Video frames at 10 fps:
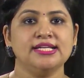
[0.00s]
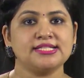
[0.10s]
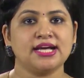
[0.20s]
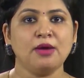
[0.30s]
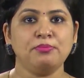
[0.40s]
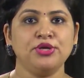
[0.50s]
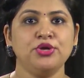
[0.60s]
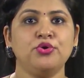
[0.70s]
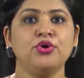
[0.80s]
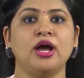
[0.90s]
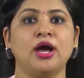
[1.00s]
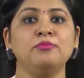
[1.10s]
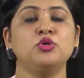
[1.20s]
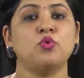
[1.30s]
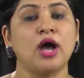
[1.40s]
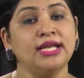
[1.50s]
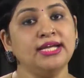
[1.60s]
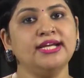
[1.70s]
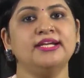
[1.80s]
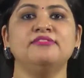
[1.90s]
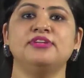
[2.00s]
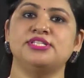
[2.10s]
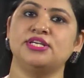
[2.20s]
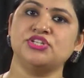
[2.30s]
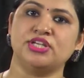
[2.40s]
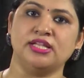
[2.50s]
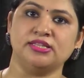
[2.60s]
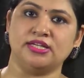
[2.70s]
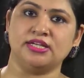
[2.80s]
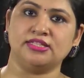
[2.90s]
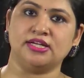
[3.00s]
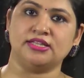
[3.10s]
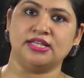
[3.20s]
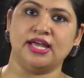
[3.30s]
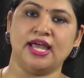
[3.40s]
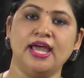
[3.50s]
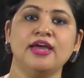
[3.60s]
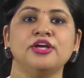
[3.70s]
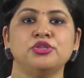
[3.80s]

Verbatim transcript: इसका प्रयोग हम क्वालिटेटिव रिसर्च के अंतर्गत करते हैं